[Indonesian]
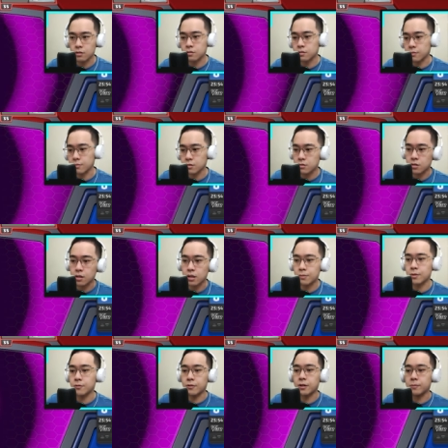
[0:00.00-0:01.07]
terus habis itu dia
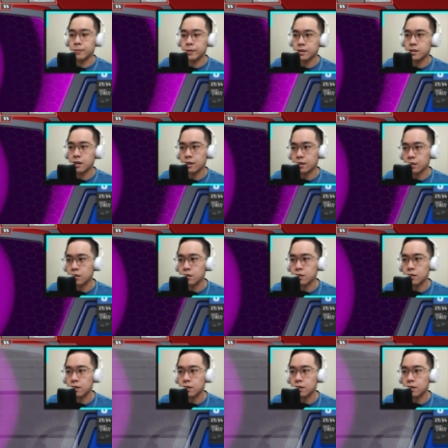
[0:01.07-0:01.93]
ngambil one press lagi dari